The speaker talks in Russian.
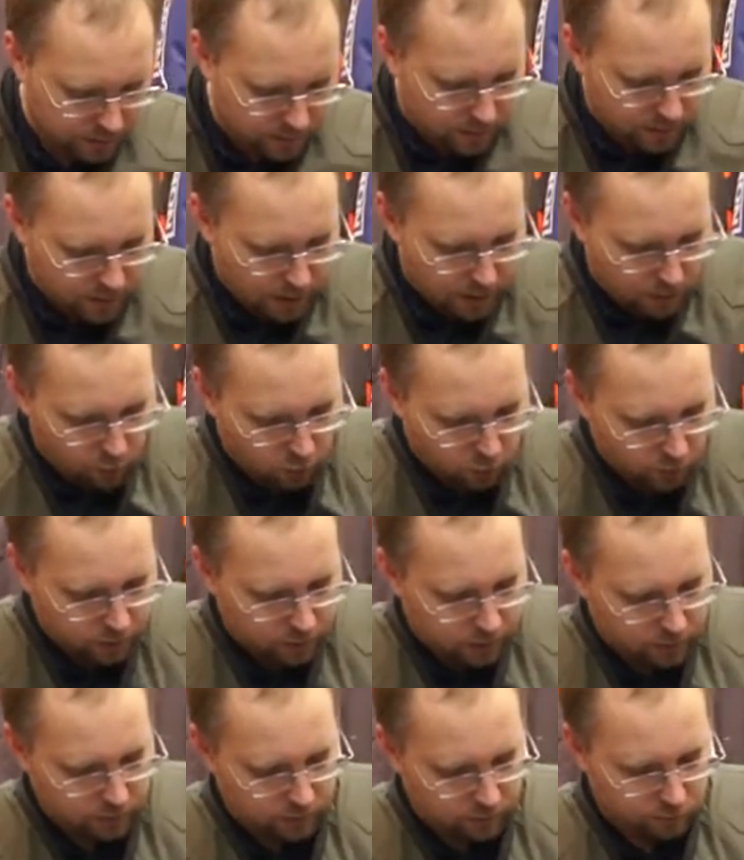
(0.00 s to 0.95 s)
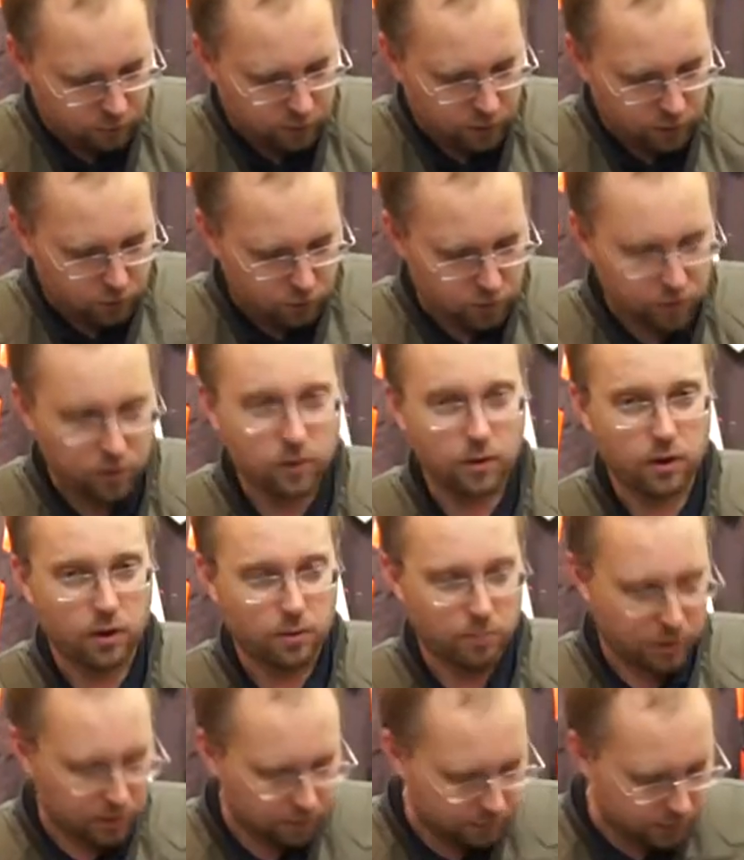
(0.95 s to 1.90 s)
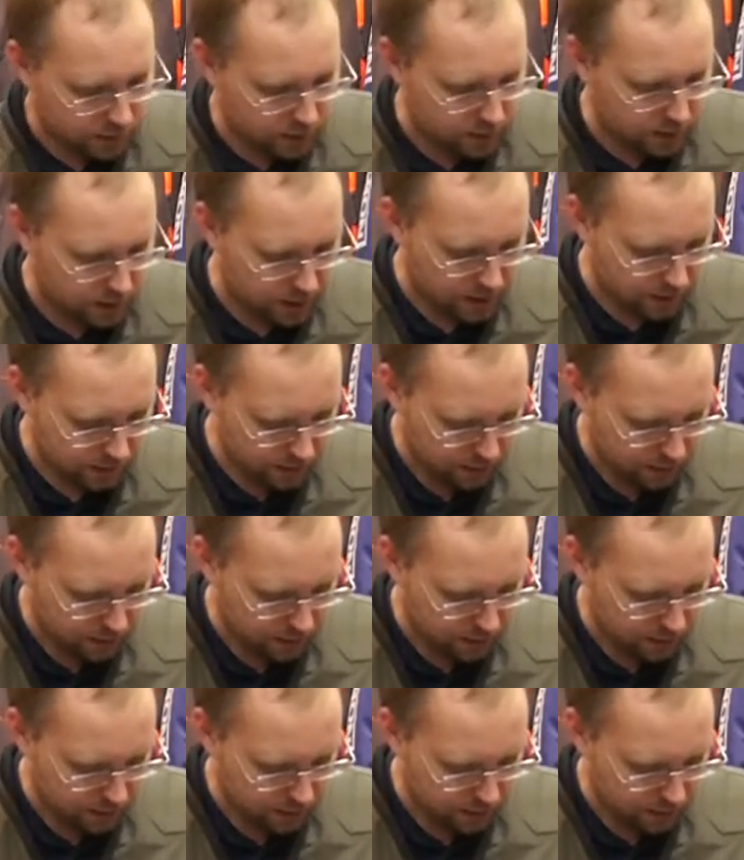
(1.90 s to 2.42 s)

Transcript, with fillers: на молнии вот такой карман вертикальной